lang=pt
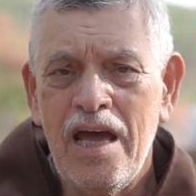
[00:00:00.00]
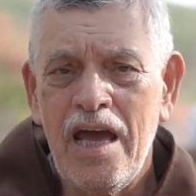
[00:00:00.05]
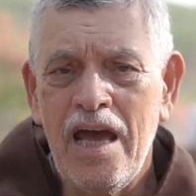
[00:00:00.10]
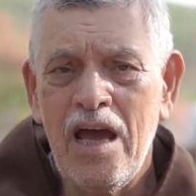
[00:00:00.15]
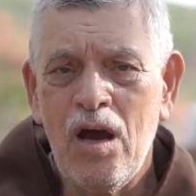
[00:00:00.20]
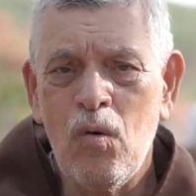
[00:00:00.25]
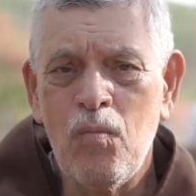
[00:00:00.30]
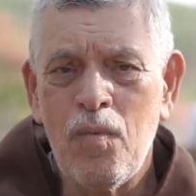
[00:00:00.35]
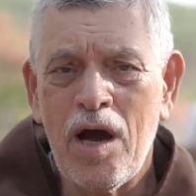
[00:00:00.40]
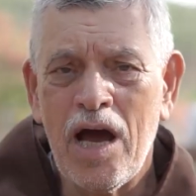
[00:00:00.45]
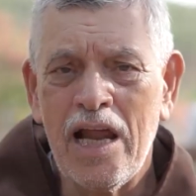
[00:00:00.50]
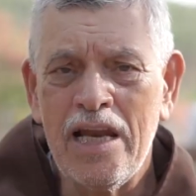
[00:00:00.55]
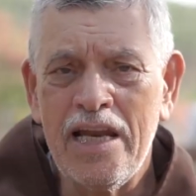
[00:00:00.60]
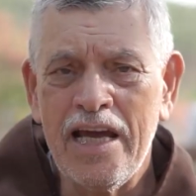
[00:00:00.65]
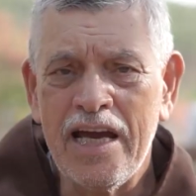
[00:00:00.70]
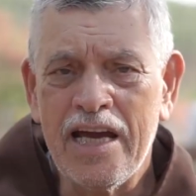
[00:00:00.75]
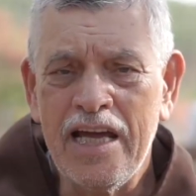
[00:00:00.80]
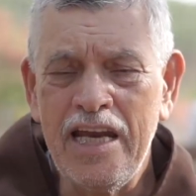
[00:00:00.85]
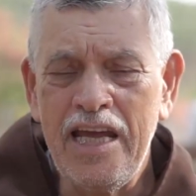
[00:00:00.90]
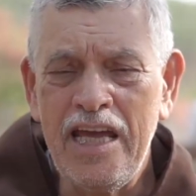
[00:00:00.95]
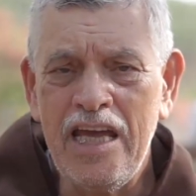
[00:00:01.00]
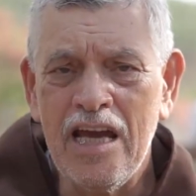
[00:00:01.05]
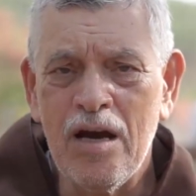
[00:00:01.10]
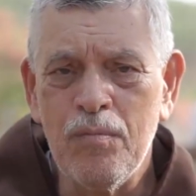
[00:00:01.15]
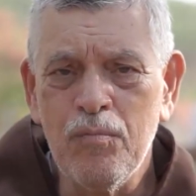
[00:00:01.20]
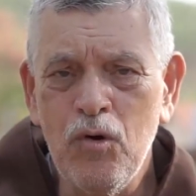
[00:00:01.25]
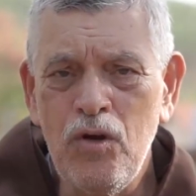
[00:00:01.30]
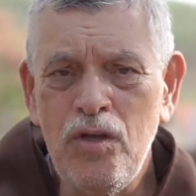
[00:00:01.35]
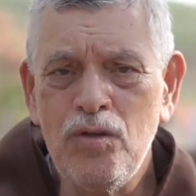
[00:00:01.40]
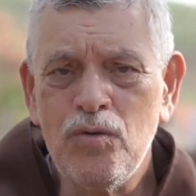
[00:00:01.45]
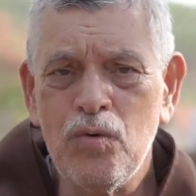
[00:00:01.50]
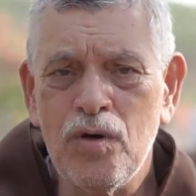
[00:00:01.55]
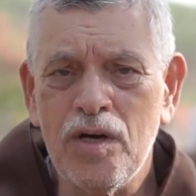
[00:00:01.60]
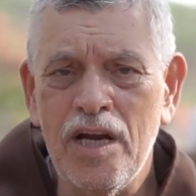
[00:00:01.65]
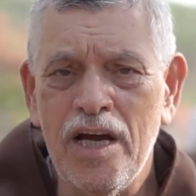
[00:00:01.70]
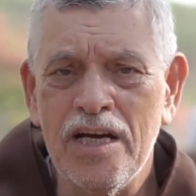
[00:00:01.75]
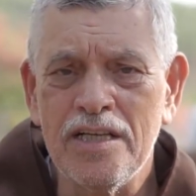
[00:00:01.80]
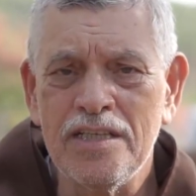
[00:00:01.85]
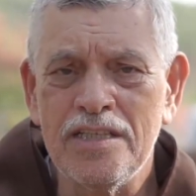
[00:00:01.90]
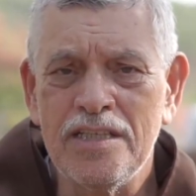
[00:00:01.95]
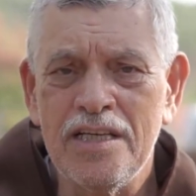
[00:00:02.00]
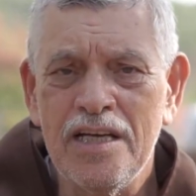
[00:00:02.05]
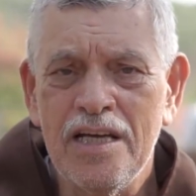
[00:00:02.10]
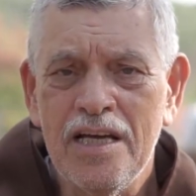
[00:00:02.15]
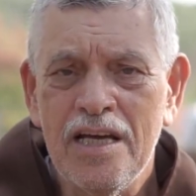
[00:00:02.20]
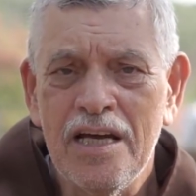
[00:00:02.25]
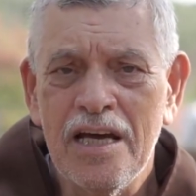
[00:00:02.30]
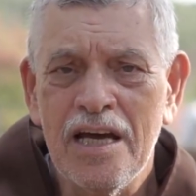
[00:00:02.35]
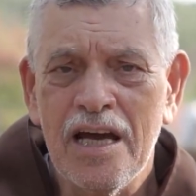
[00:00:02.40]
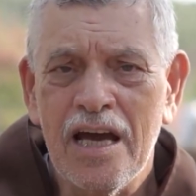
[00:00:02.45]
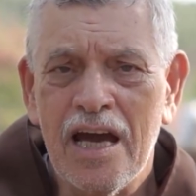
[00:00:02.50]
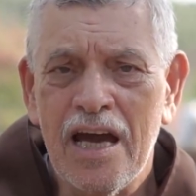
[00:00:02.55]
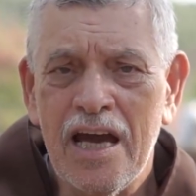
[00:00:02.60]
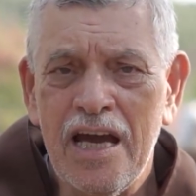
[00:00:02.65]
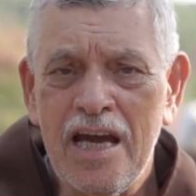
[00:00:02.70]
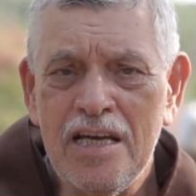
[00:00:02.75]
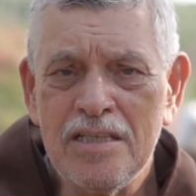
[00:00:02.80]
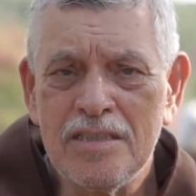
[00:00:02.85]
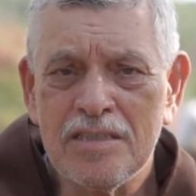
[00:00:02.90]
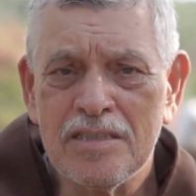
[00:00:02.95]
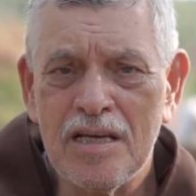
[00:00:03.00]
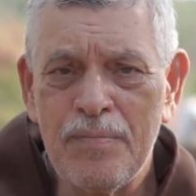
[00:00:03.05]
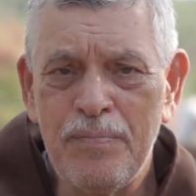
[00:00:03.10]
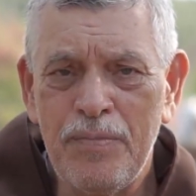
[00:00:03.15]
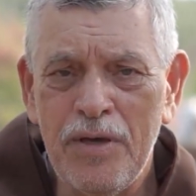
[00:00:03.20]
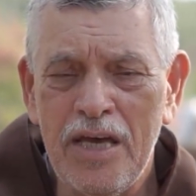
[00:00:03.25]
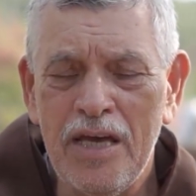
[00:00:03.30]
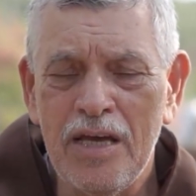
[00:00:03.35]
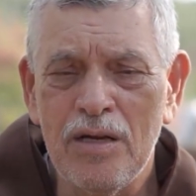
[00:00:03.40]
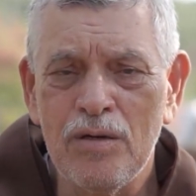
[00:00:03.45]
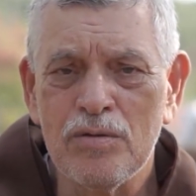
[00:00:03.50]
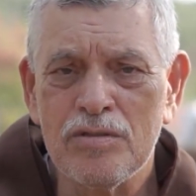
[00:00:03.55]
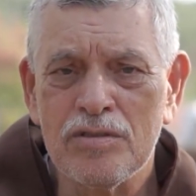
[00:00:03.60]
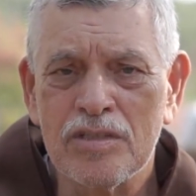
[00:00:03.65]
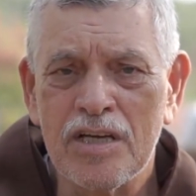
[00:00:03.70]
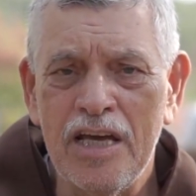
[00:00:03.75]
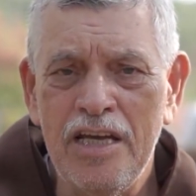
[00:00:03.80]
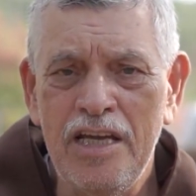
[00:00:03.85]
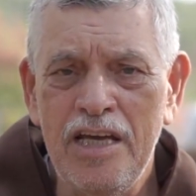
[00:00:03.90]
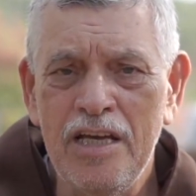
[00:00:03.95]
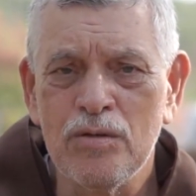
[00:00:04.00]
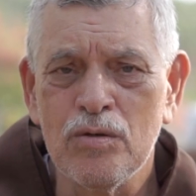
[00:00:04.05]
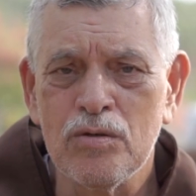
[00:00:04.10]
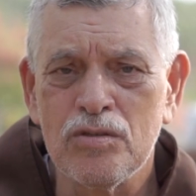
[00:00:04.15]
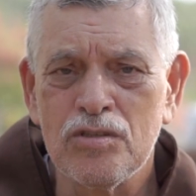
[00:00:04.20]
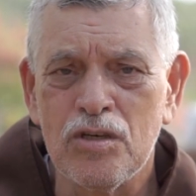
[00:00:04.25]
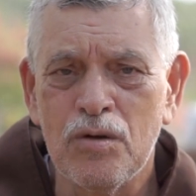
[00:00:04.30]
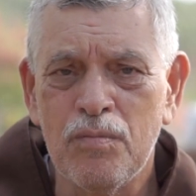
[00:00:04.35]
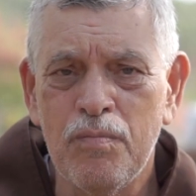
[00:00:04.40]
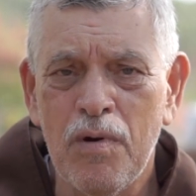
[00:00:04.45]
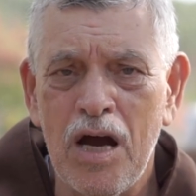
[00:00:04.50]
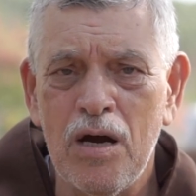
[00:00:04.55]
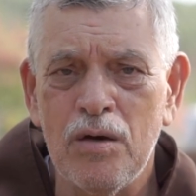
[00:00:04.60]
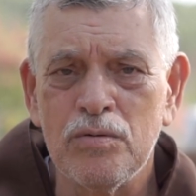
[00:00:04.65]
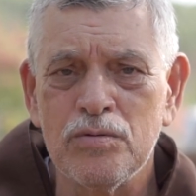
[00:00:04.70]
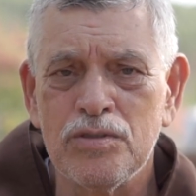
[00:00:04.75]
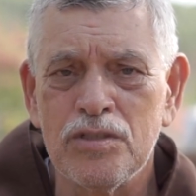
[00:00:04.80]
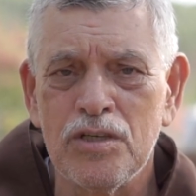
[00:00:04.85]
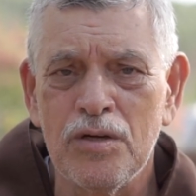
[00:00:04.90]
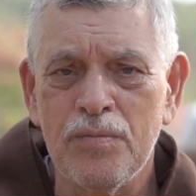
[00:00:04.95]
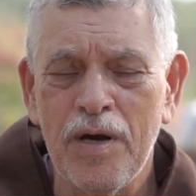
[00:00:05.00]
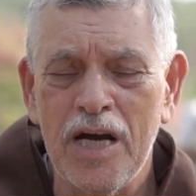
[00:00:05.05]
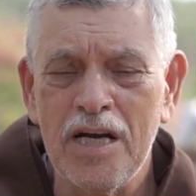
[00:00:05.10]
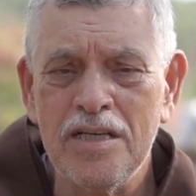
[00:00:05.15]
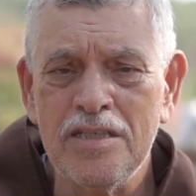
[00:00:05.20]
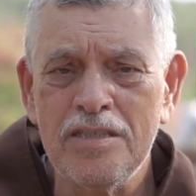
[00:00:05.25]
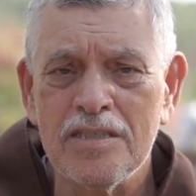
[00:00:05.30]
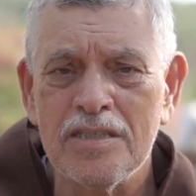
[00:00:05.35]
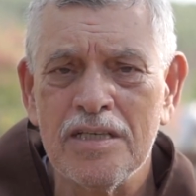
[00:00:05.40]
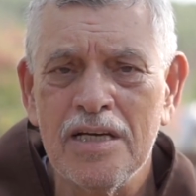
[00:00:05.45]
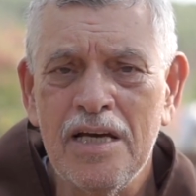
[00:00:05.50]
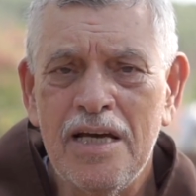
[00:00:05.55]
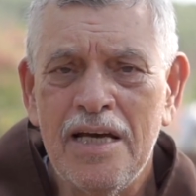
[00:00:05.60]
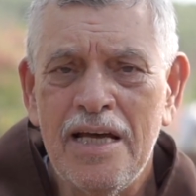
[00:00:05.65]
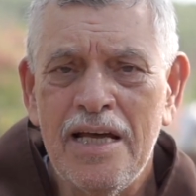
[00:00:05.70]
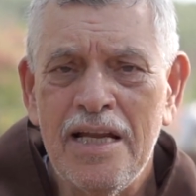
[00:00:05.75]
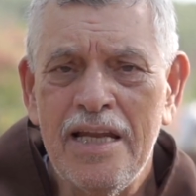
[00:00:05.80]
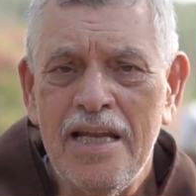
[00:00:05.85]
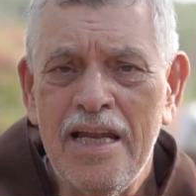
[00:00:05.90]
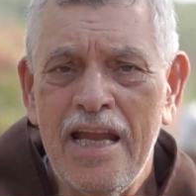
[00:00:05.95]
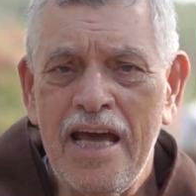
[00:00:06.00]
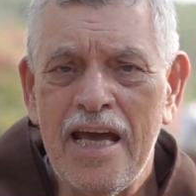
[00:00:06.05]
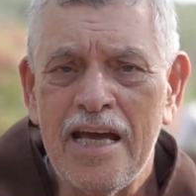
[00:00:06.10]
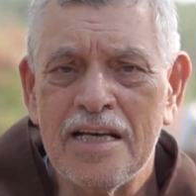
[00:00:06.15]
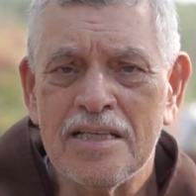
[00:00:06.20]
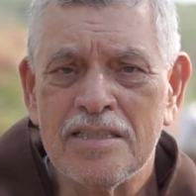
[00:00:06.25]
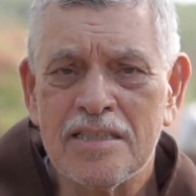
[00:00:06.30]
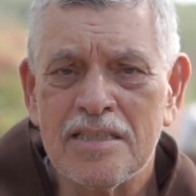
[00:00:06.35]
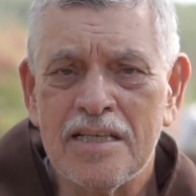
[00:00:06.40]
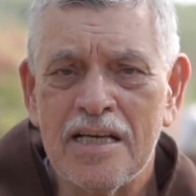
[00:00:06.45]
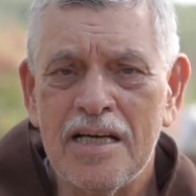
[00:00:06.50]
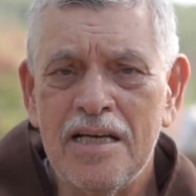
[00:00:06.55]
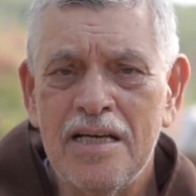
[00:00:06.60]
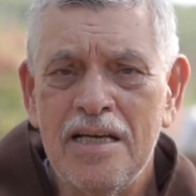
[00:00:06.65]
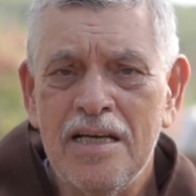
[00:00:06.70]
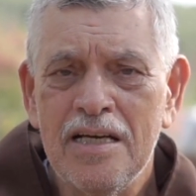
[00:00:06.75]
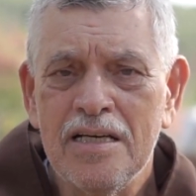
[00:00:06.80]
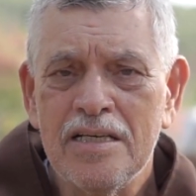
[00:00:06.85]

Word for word: É uma alegria muito grande recebê-los, queridos irmãos e irmãs, nesta